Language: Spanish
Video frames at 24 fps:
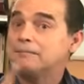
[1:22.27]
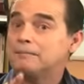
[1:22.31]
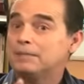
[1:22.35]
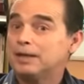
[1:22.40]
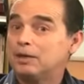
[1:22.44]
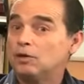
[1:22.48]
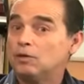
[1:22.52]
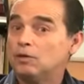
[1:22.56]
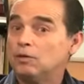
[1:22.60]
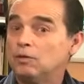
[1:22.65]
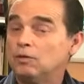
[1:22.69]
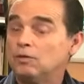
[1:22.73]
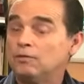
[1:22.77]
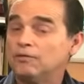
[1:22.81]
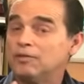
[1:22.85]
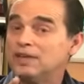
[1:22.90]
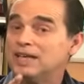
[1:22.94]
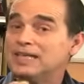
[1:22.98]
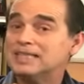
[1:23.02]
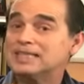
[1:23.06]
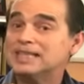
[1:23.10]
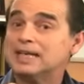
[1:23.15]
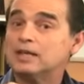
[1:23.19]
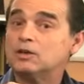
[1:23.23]
Pero
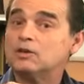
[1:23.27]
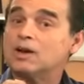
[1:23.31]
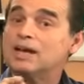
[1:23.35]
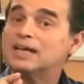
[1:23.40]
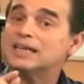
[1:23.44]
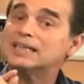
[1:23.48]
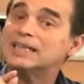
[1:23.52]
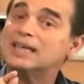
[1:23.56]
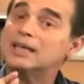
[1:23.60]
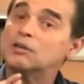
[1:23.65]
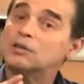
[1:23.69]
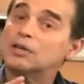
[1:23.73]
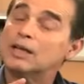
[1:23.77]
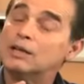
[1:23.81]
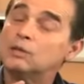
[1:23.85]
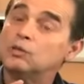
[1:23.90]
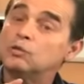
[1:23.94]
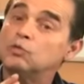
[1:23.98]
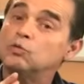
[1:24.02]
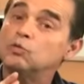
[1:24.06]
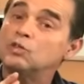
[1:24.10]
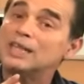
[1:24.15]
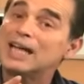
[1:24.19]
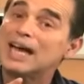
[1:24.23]
fíjese que nos han estado
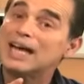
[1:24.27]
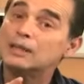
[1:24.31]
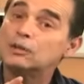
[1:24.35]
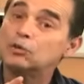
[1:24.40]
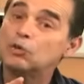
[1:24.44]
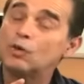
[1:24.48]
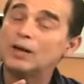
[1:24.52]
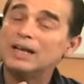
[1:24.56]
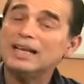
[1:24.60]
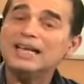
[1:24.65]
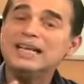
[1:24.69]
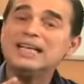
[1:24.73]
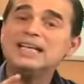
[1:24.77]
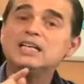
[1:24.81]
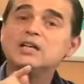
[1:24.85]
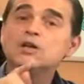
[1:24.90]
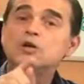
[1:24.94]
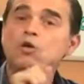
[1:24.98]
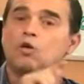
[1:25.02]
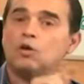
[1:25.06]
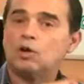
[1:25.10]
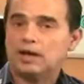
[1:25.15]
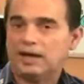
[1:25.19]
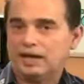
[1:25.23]
dando un dato
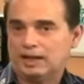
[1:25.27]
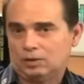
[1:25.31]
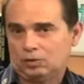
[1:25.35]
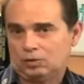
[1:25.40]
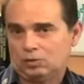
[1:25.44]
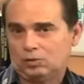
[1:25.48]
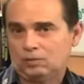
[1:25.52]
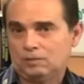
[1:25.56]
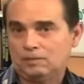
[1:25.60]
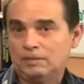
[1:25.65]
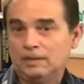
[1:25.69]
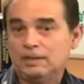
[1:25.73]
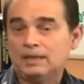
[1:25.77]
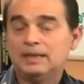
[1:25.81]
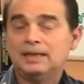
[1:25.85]
incorrecto.